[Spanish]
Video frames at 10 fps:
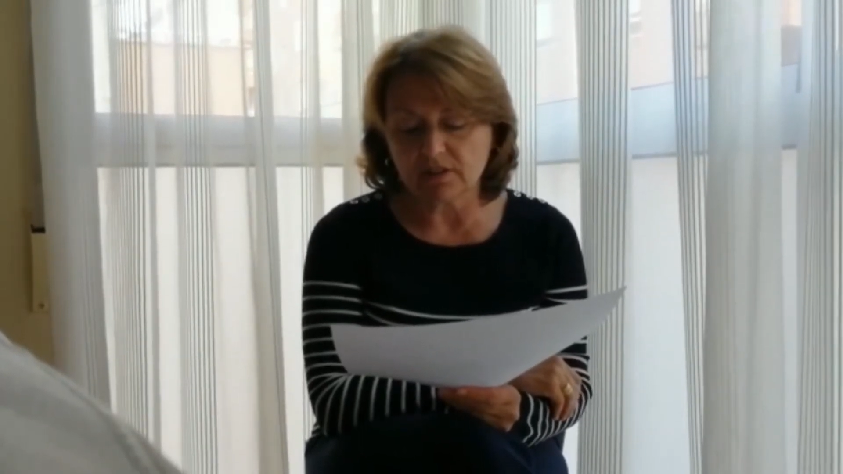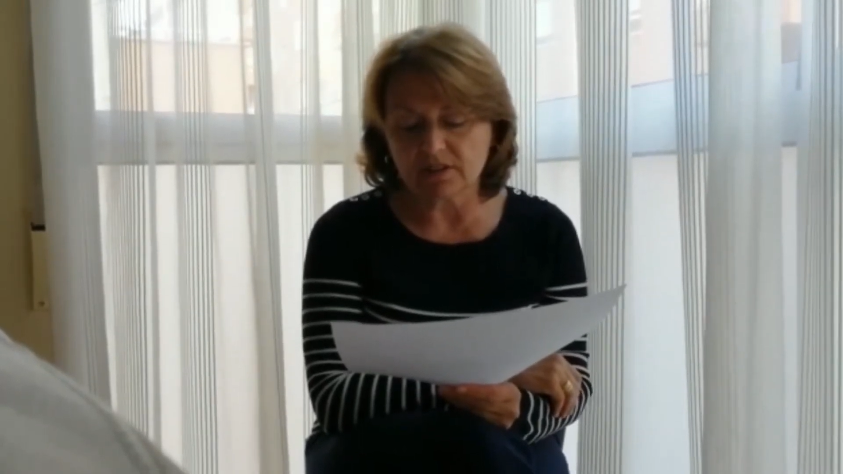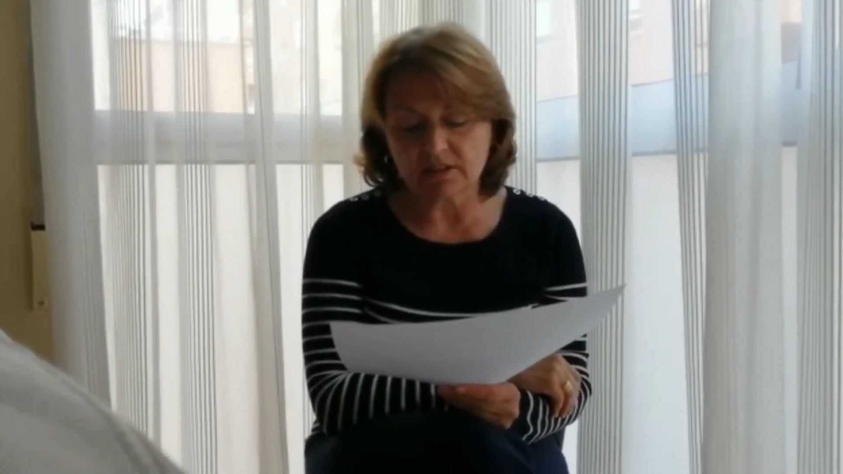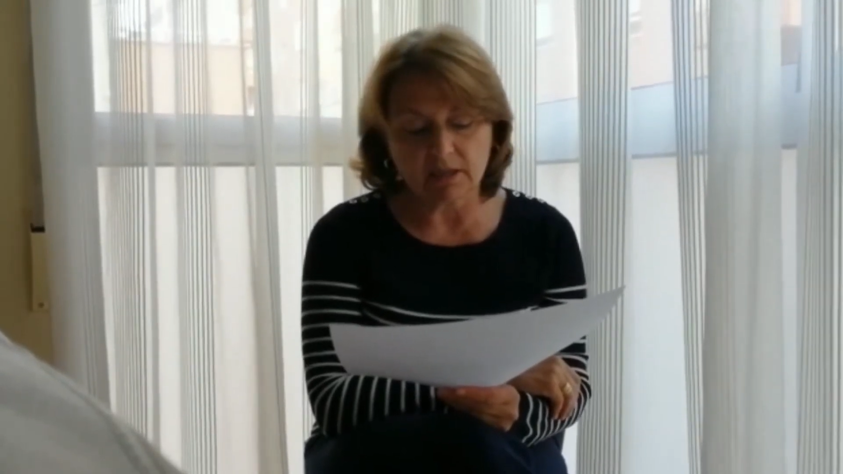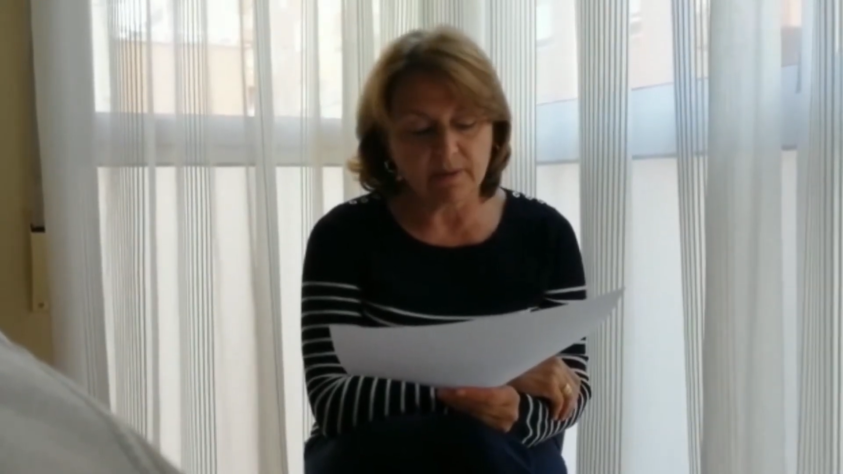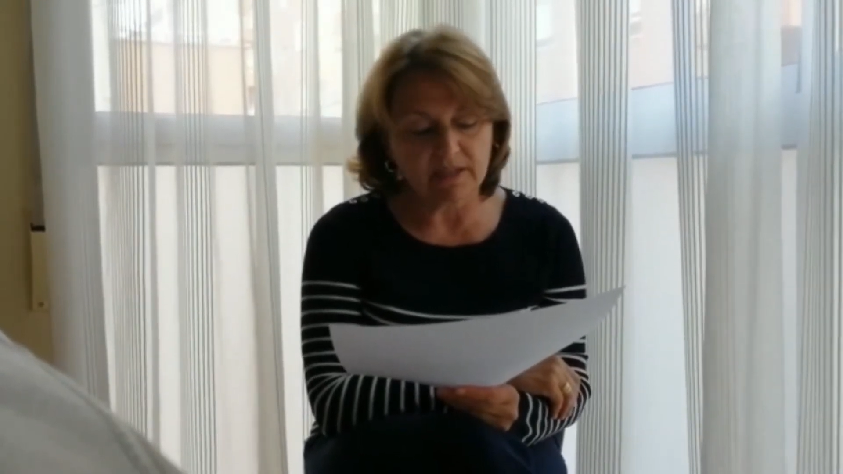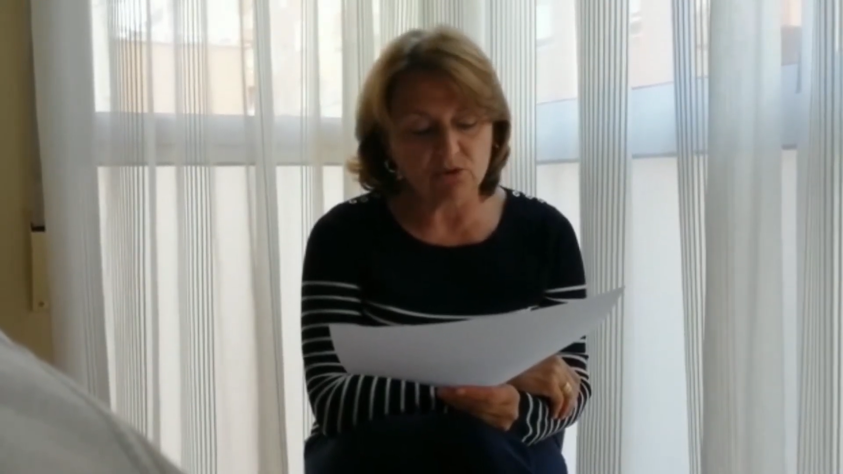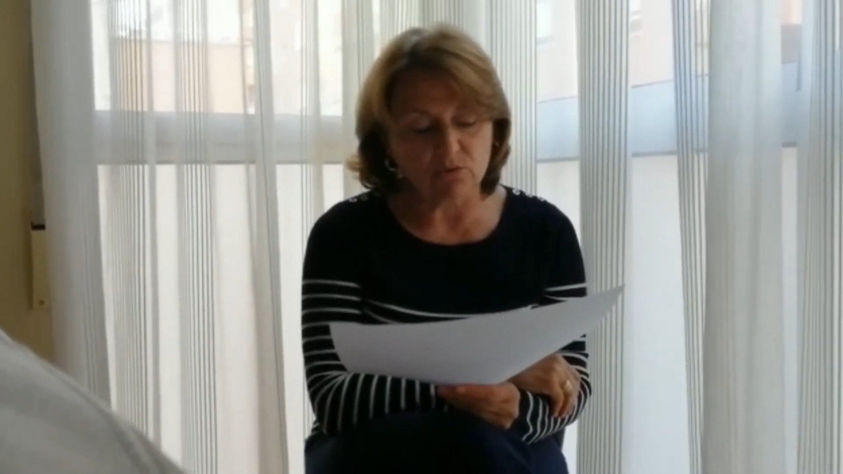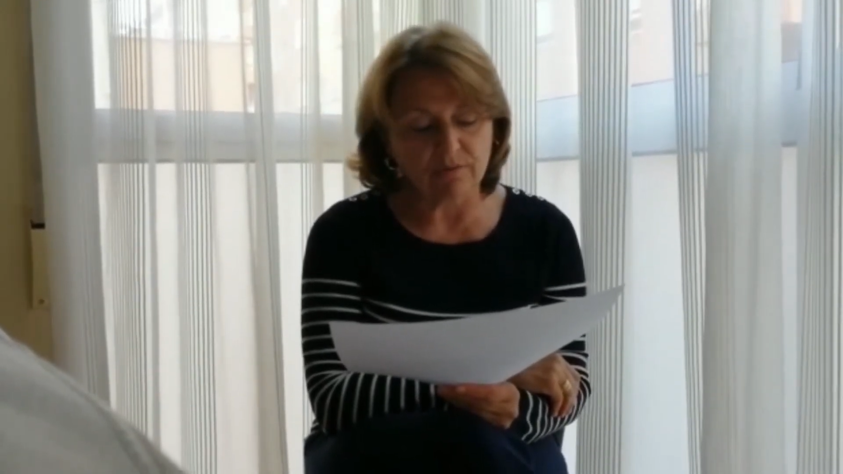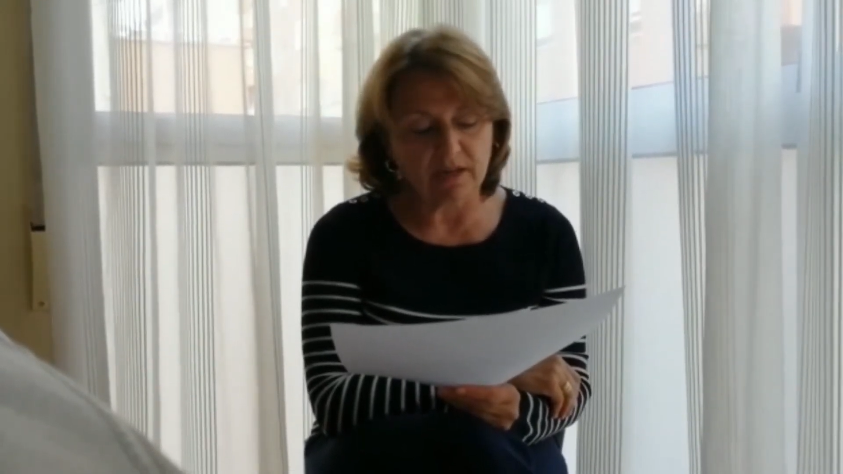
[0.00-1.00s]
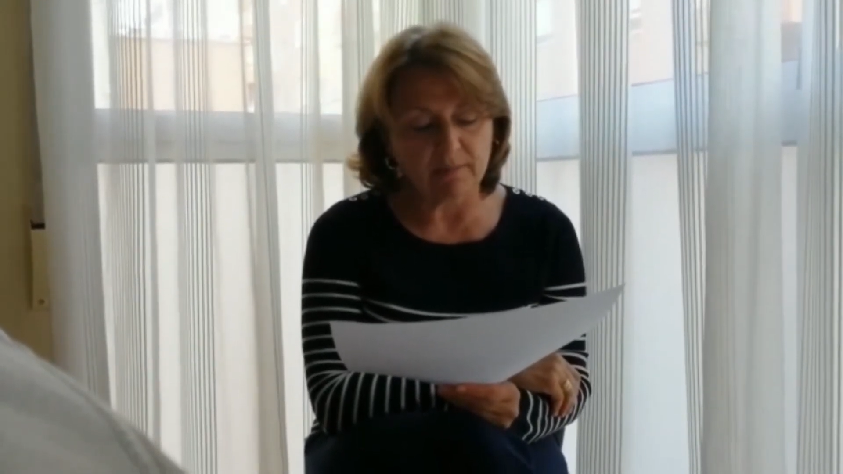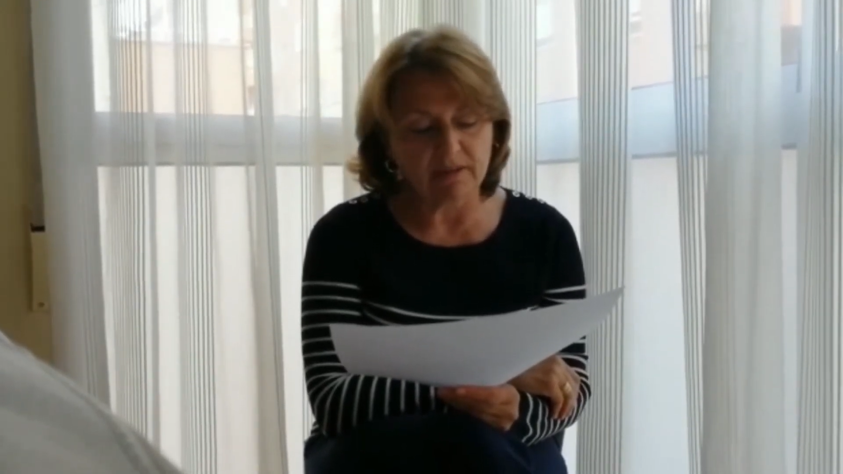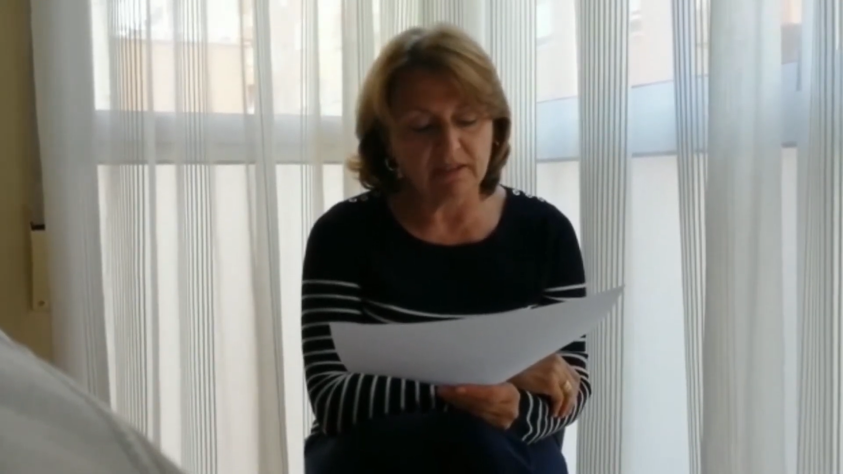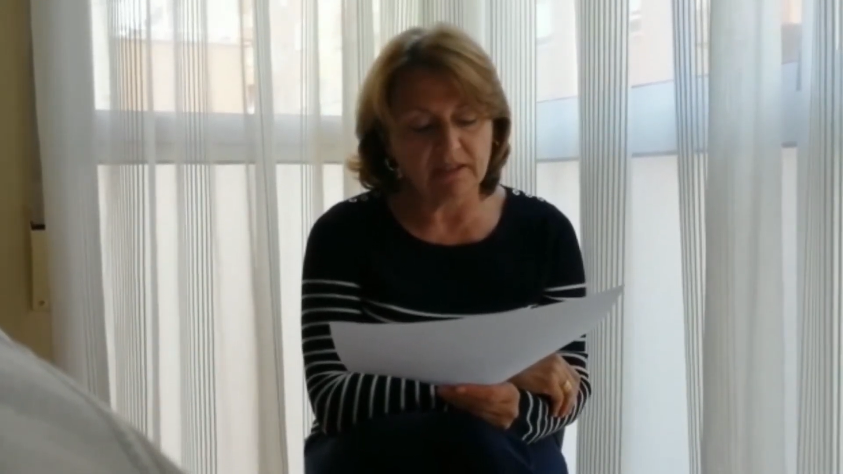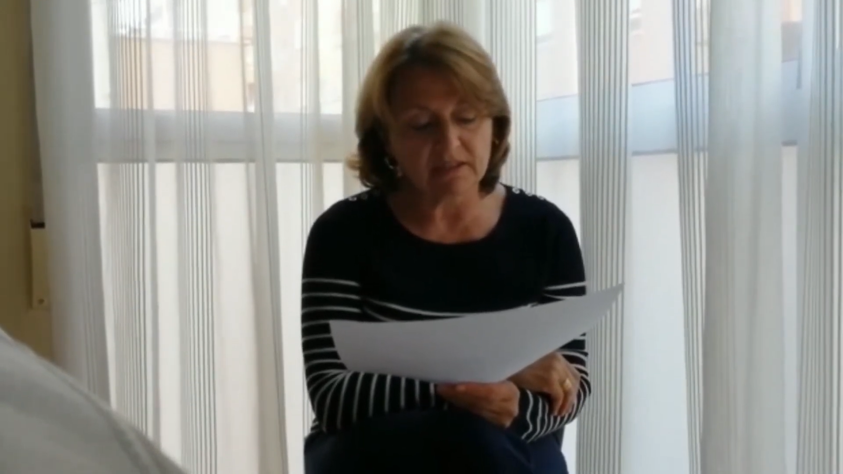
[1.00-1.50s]
extremara sus
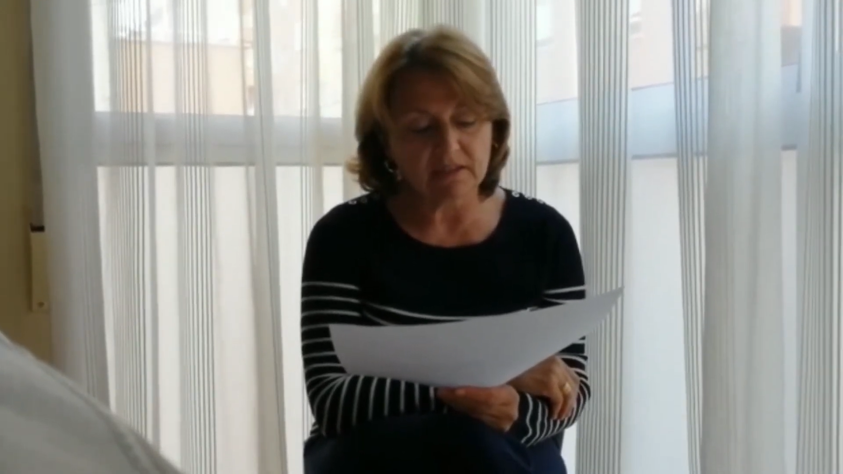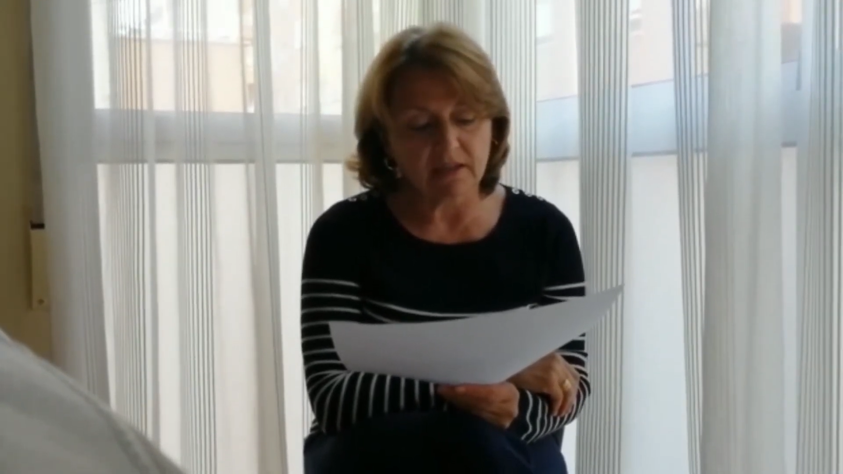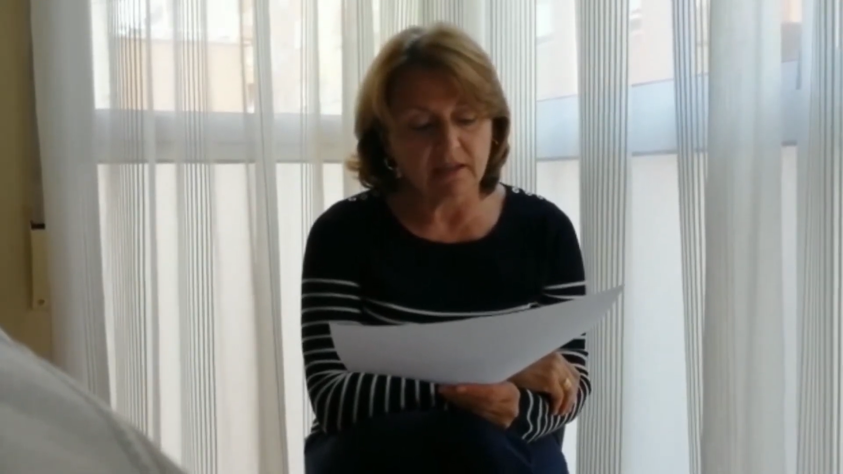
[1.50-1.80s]
zanamerías,